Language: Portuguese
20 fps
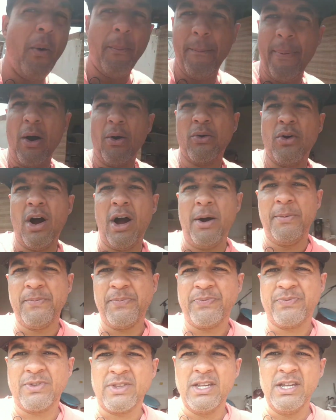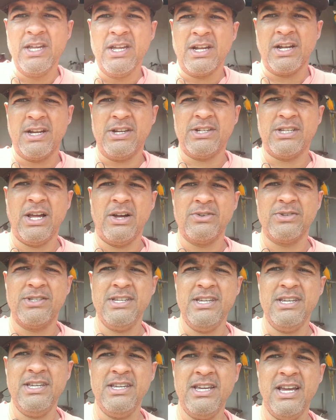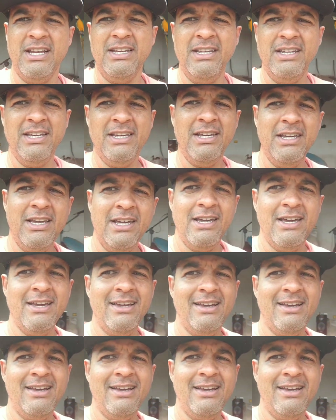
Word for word: Olha o palco, ó. Cristalzinho ali.